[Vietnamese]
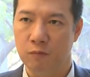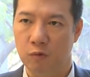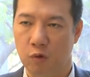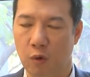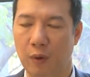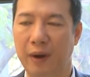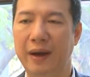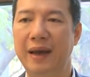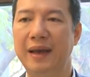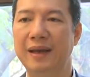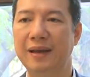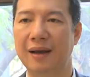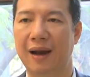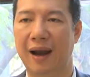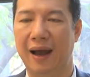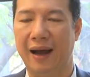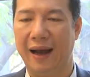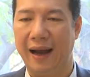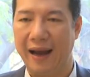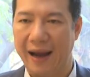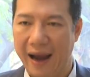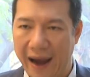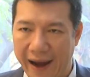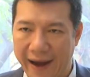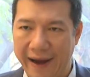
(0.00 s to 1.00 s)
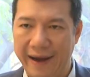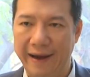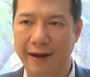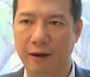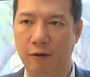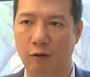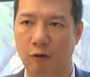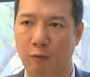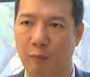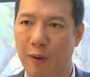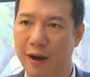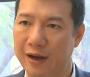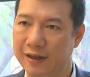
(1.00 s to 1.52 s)
Tôi nghĩ rằng là cái hay
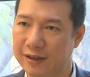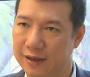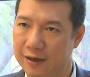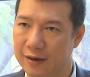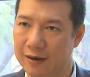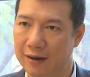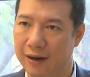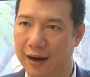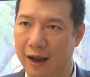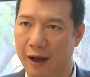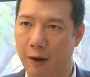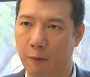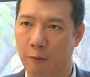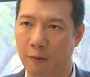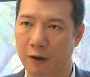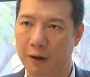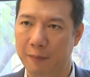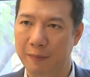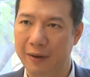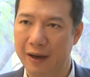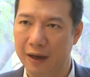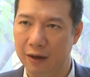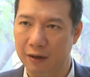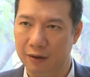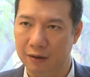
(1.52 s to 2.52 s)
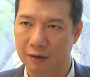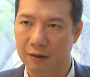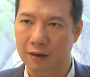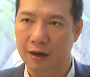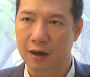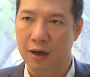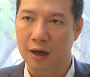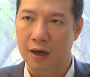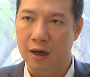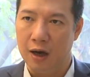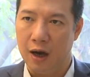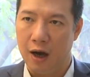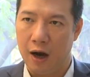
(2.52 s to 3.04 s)
của ông Park Seo là ông ấy biết
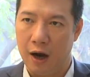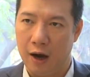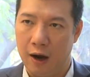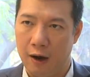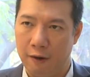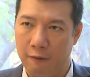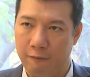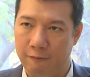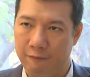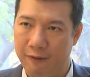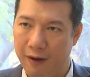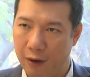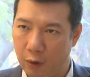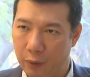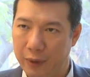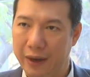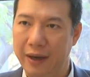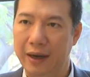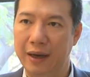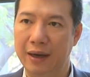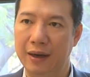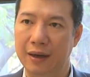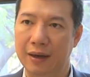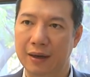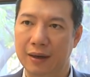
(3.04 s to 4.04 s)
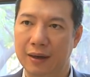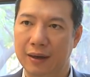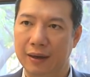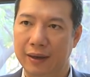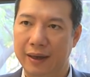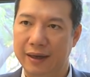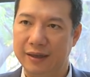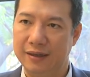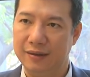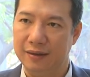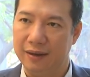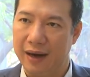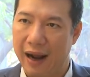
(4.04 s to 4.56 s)
uh, phát huy
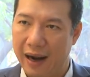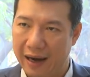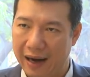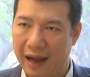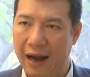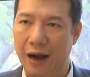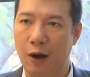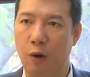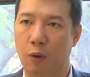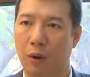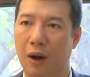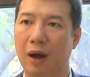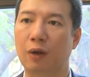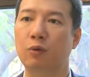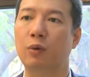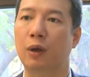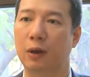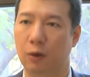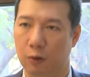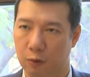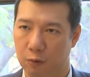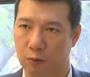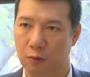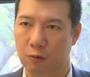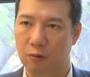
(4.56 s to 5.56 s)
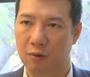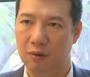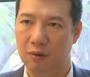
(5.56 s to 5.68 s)
cái sự đa năng của các tuyển thủ